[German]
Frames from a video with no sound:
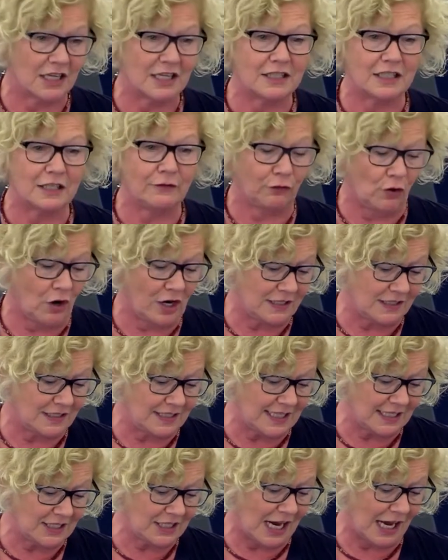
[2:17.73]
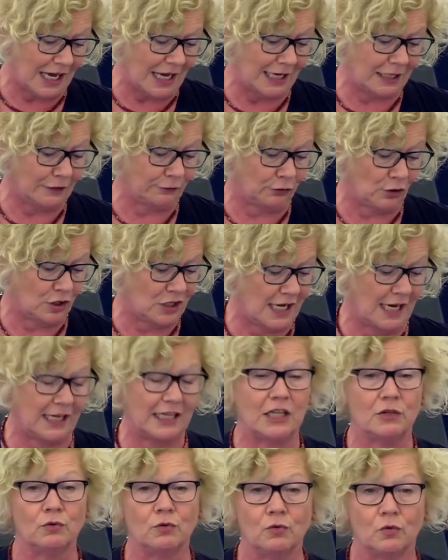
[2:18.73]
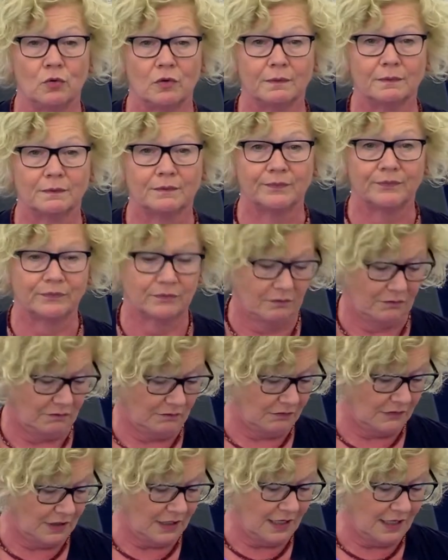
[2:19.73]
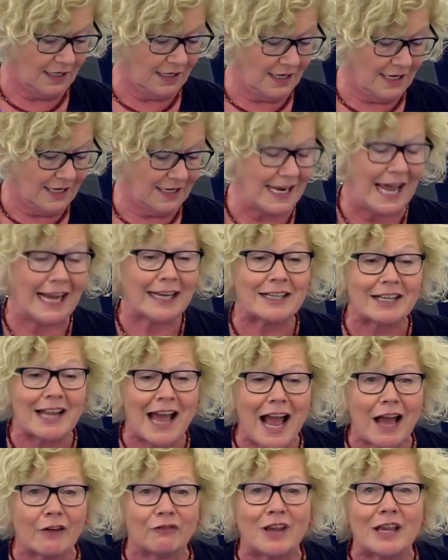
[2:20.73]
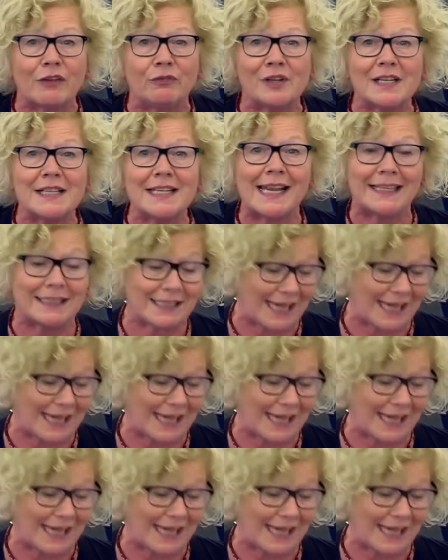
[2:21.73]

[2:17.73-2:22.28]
Sie wollen Sicherheit von der EU. Na klar, wer will denn